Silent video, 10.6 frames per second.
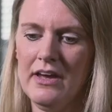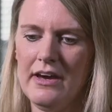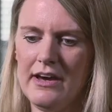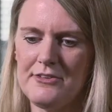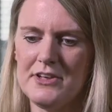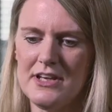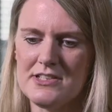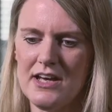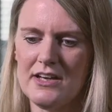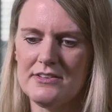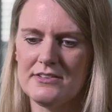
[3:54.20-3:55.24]
Also in der
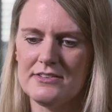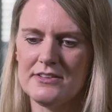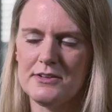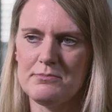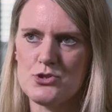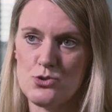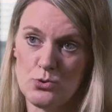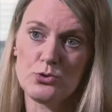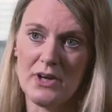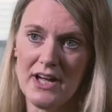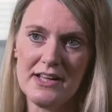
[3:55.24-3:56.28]
Tat, ähm,
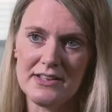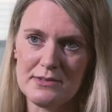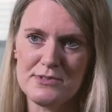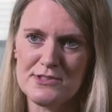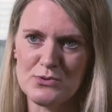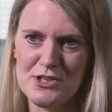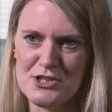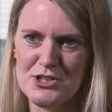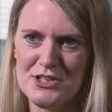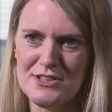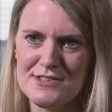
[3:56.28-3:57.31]
strukturell gibt es
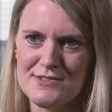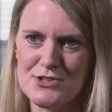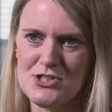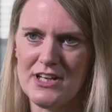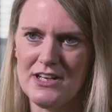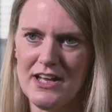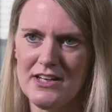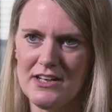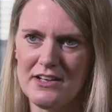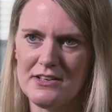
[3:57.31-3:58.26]
Unterschiede zwischen den Ländern.